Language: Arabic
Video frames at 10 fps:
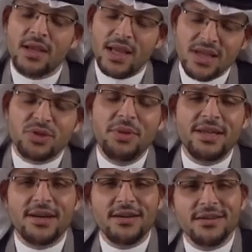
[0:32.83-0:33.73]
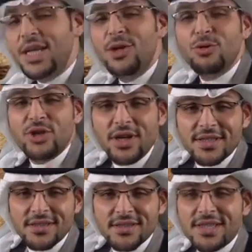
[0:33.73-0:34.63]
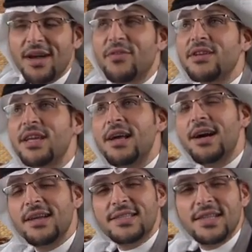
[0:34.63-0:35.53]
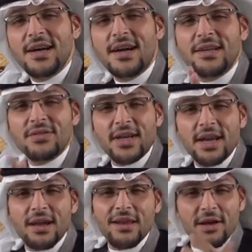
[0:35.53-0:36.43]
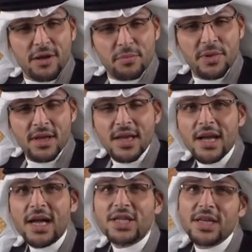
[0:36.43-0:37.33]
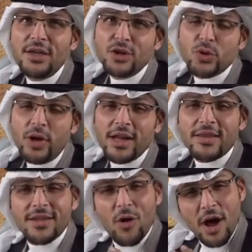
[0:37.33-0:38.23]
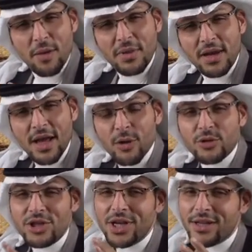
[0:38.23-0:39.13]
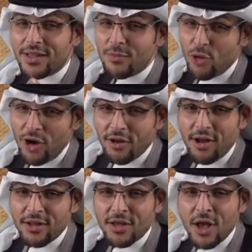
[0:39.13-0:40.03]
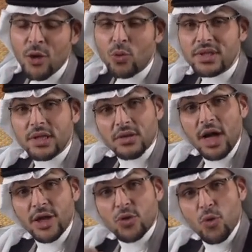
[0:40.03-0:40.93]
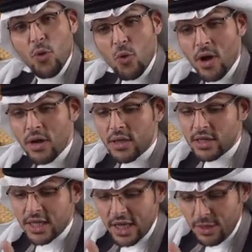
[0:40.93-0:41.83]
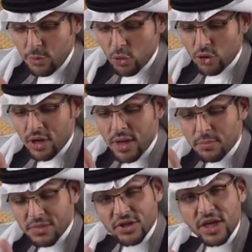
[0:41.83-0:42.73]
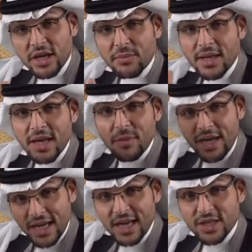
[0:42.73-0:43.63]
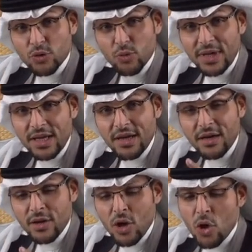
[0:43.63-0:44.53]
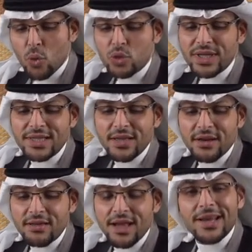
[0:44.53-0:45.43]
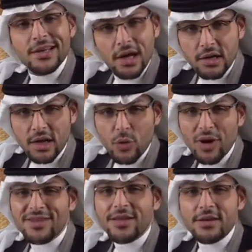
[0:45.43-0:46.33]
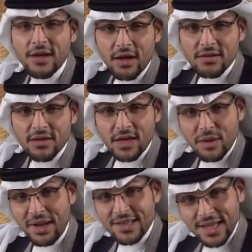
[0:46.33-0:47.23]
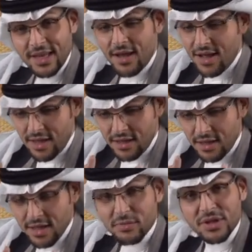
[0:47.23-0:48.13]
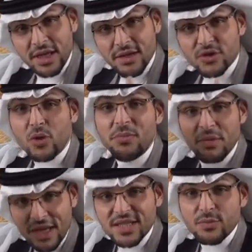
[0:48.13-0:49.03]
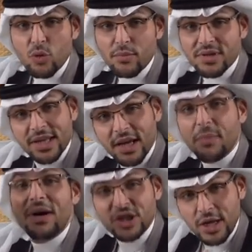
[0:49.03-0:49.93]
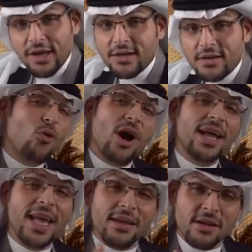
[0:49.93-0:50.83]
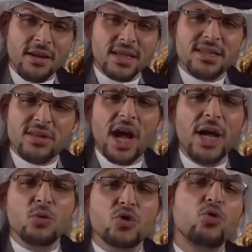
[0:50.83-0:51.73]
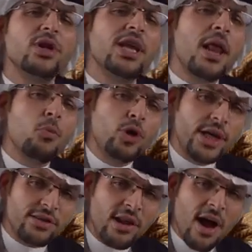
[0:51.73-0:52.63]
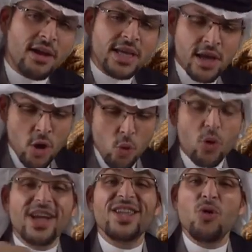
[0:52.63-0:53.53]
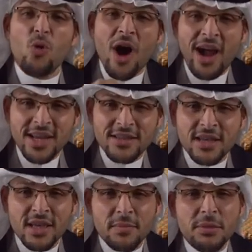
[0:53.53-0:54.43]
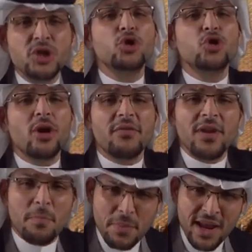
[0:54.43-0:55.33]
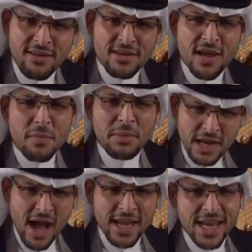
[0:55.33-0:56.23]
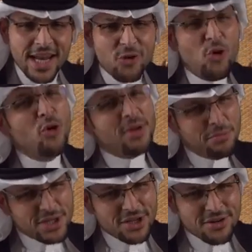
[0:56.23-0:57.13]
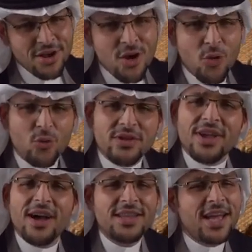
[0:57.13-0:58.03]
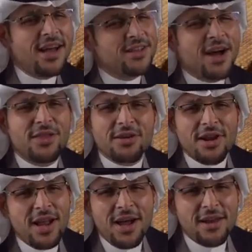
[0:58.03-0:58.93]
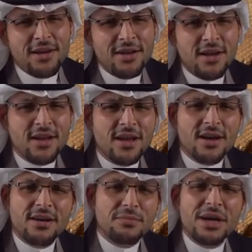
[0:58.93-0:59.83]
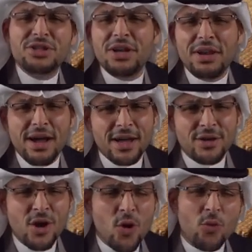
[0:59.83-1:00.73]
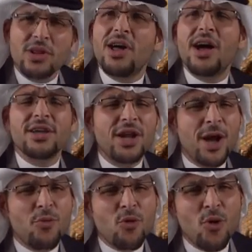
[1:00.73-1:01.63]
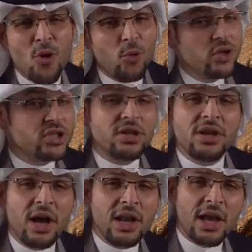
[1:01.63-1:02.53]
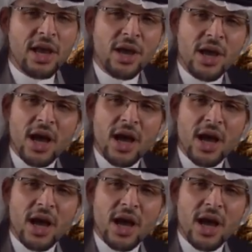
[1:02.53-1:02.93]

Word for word: اللي سمعنا إنه شخص سافر إلى آسيا عن طريق الغرب عشان يحصل على التوابل أو تجارة البهارات واستطاع إنه هو يعبر مضيق بين أمريكا الجنوبية وجزيرة النار أو أرض النار اللي بعد كده هذا المضيق سمي باسمه مضيق ماجلان وأخيرا استطاع الوصول إلى المحيط الهادي وقتلوا واحد من جزر الفلبين من آكلي لحوم البشر وانتهت حياة هذا الرحالة آه، ماجلان والله يرحمه وحزنا عليه